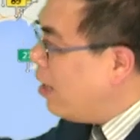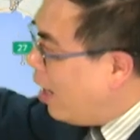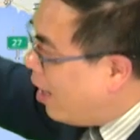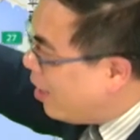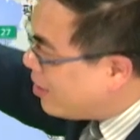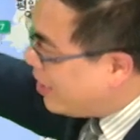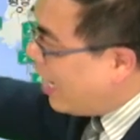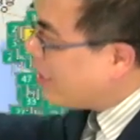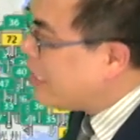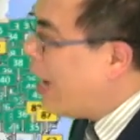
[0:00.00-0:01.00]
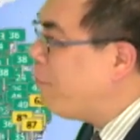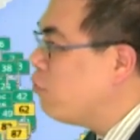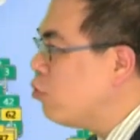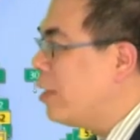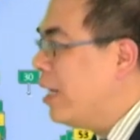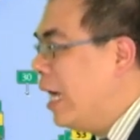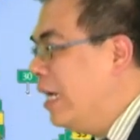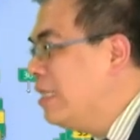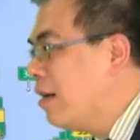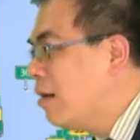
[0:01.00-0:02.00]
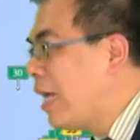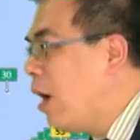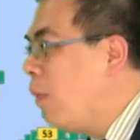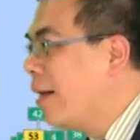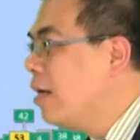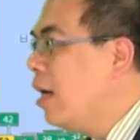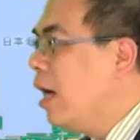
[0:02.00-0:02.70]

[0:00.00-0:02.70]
呃，这样大幅度呢也影响到台湾。